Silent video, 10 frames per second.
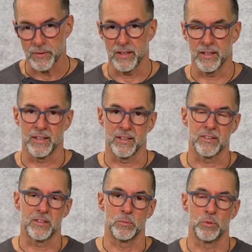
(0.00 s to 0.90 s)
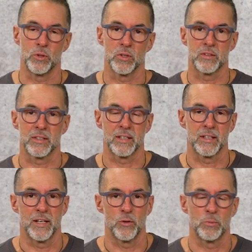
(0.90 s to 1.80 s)
Äh, da hat es die Pythons dann
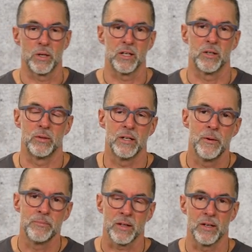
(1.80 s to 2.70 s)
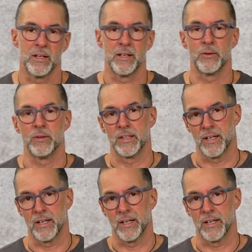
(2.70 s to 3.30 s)
gleich umgehauen äh, und